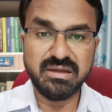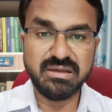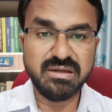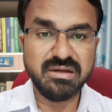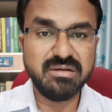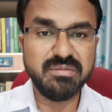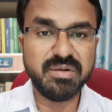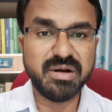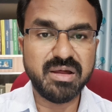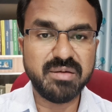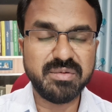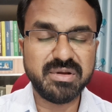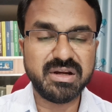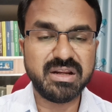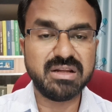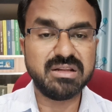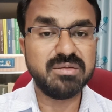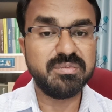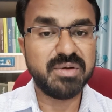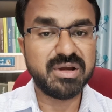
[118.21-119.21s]
ஈடுபடாமல்
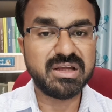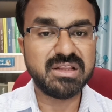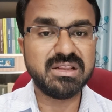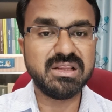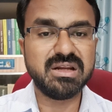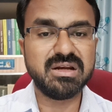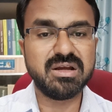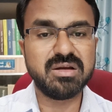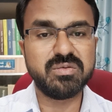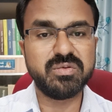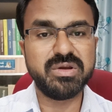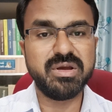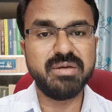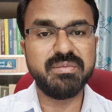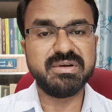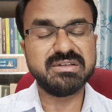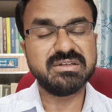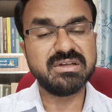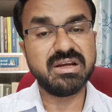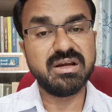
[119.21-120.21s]
இருக்கிறது பக்கத்தில் இருக்கக்கூடிய
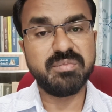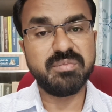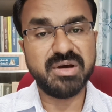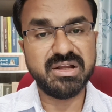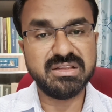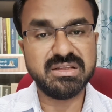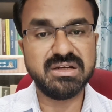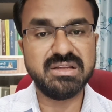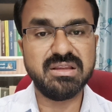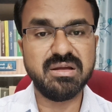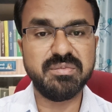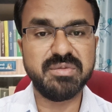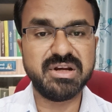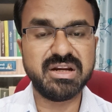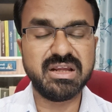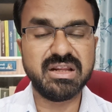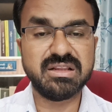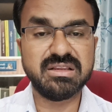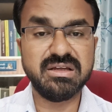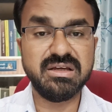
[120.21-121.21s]
பசங்களை பார்த்து எழுதாமல்
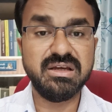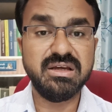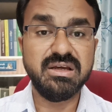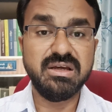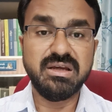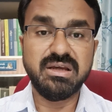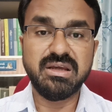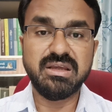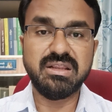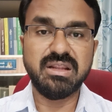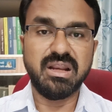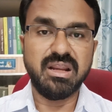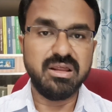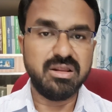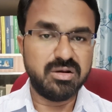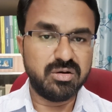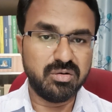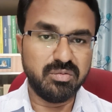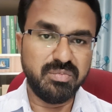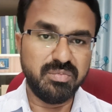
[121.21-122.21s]
இருக்கிறது இதெல்லாம்
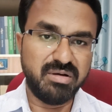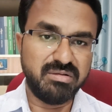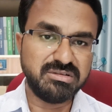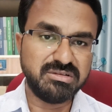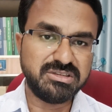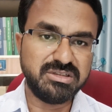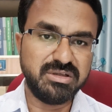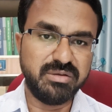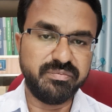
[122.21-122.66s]
ரொம்ப அவசியம்